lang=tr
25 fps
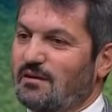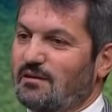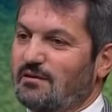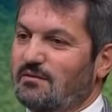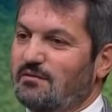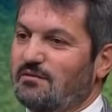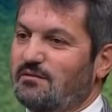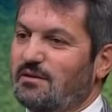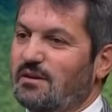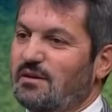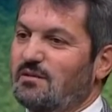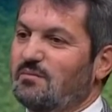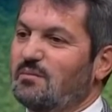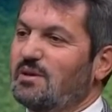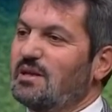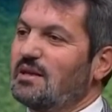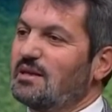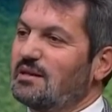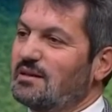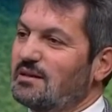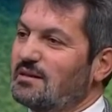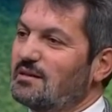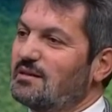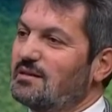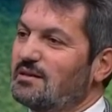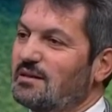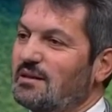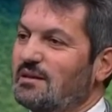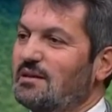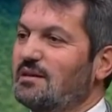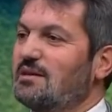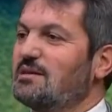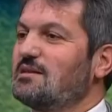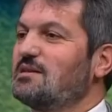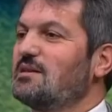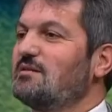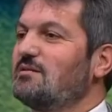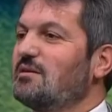Ve meleklerin
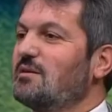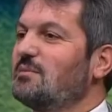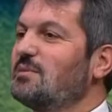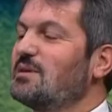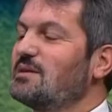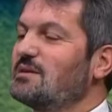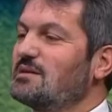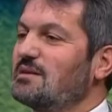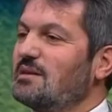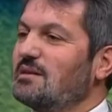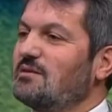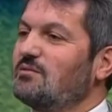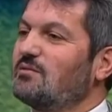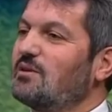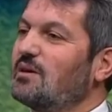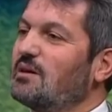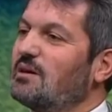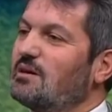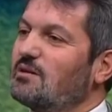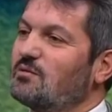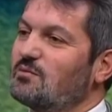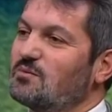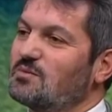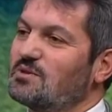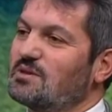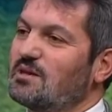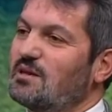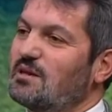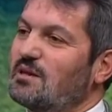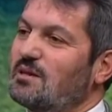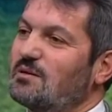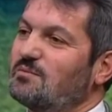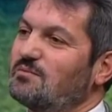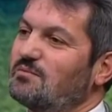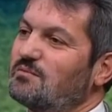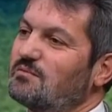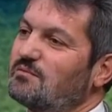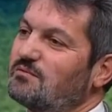geriye cevabı ise ve aleyküm
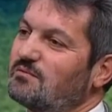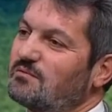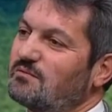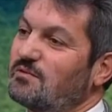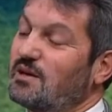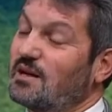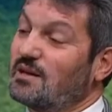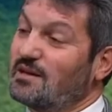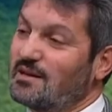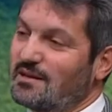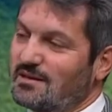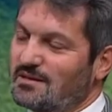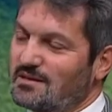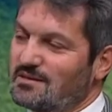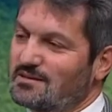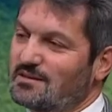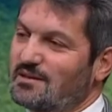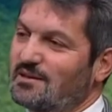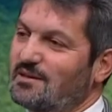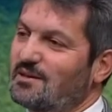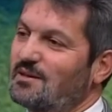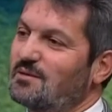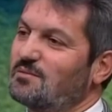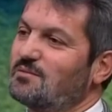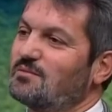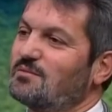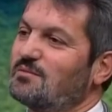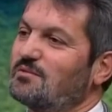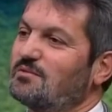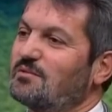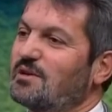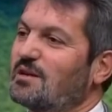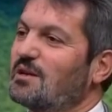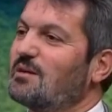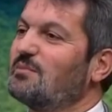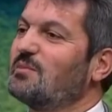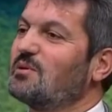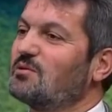selam ve aleyke selam
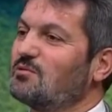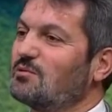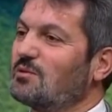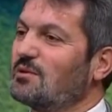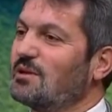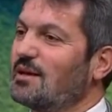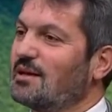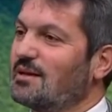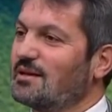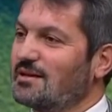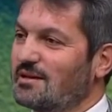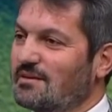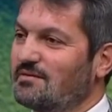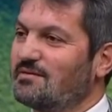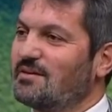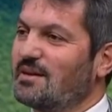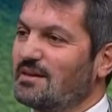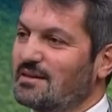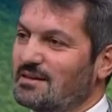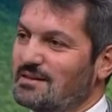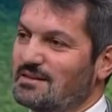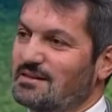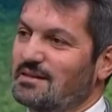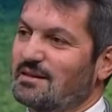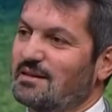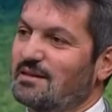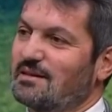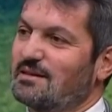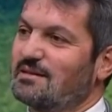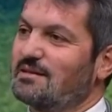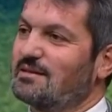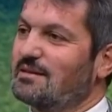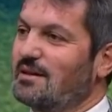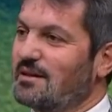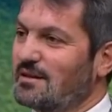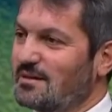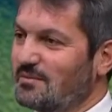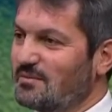ve rahmetullah ifadesi gelir.
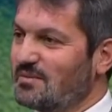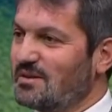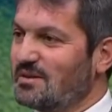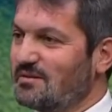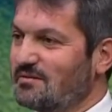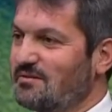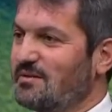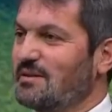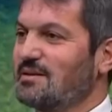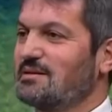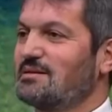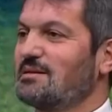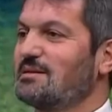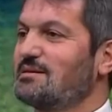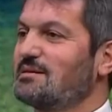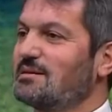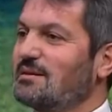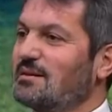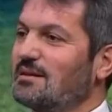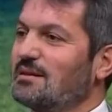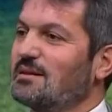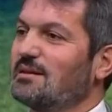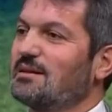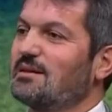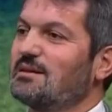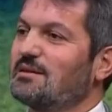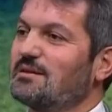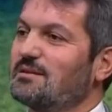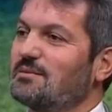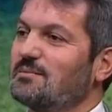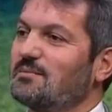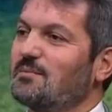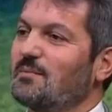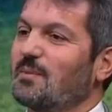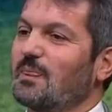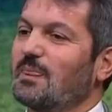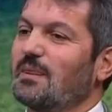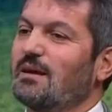Yani bir fazlasıyla gelir.
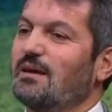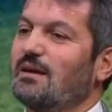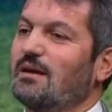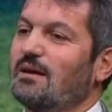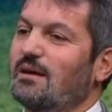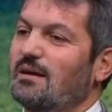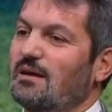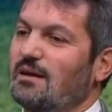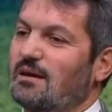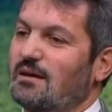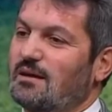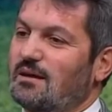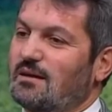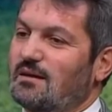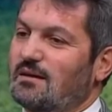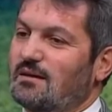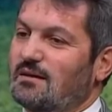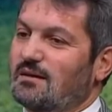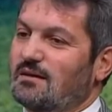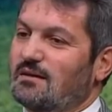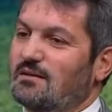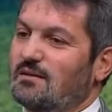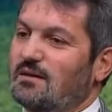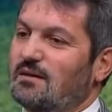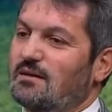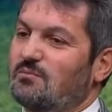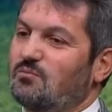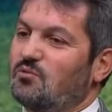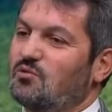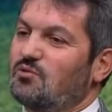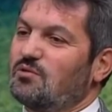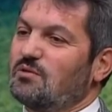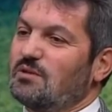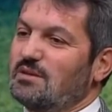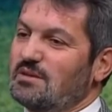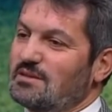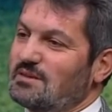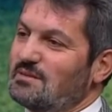
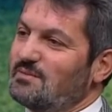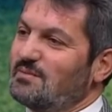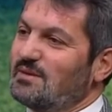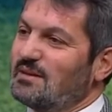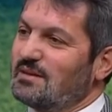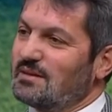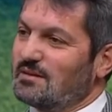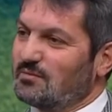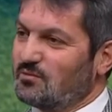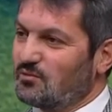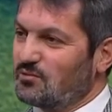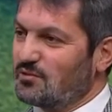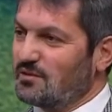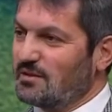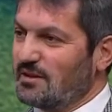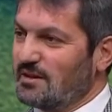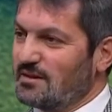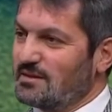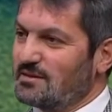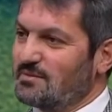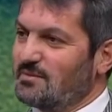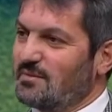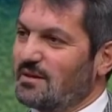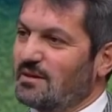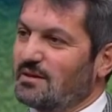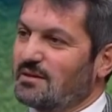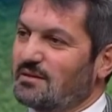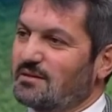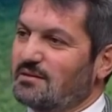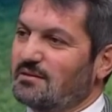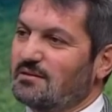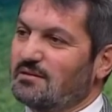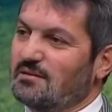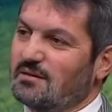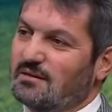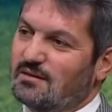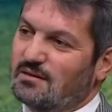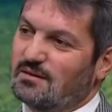Bütün isimleri, bütün esmayı
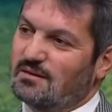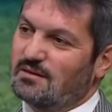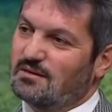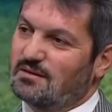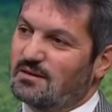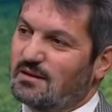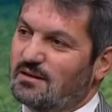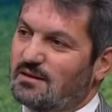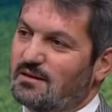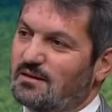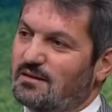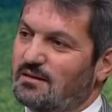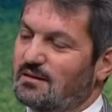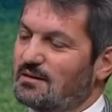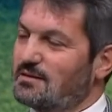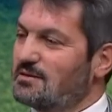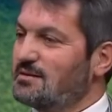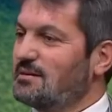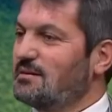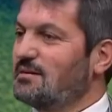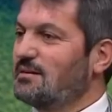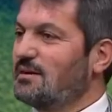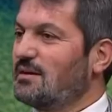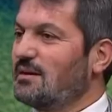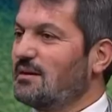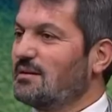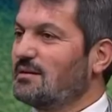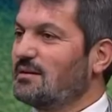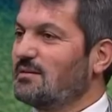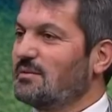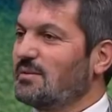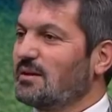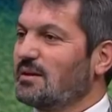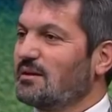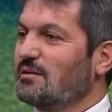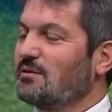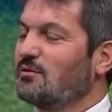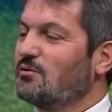Allah Teala Hazreti
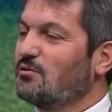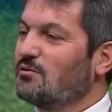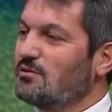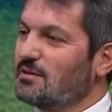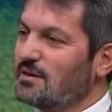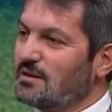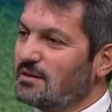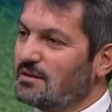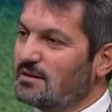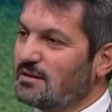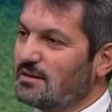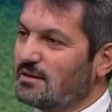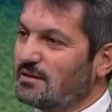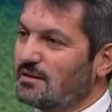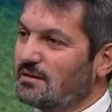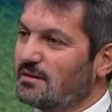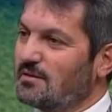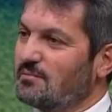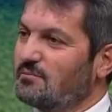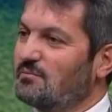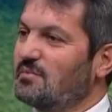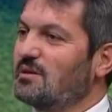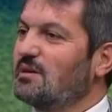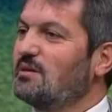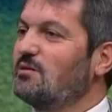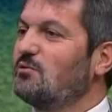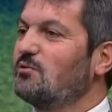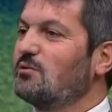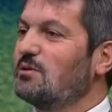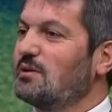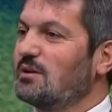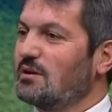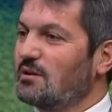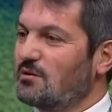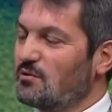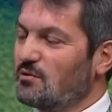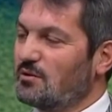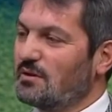Adem'e öğrettiğini, bilgi
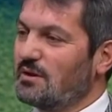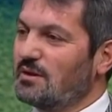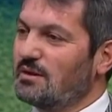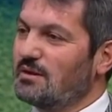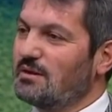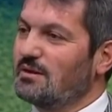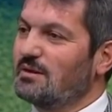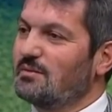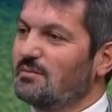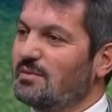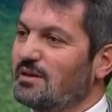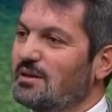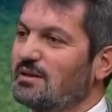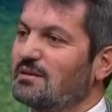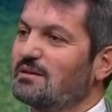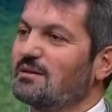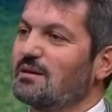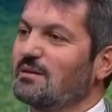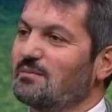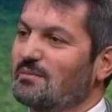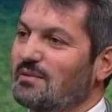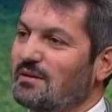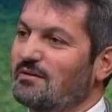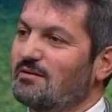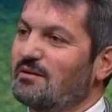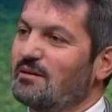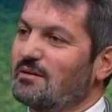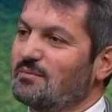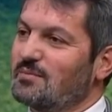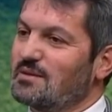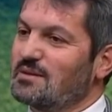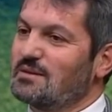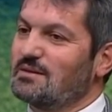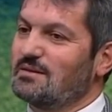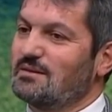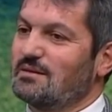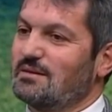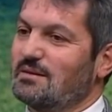olarak yüklediğini belirten
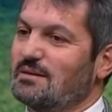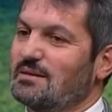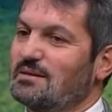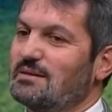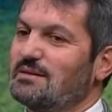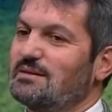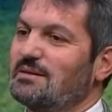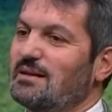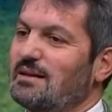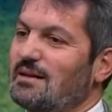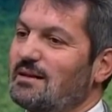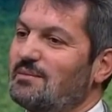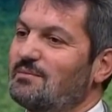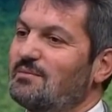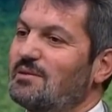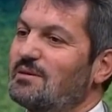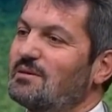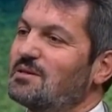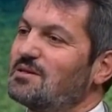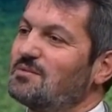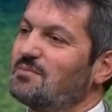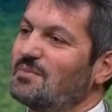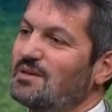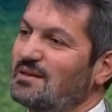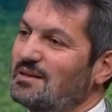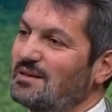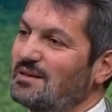Mevlamızın selamlaşmayı,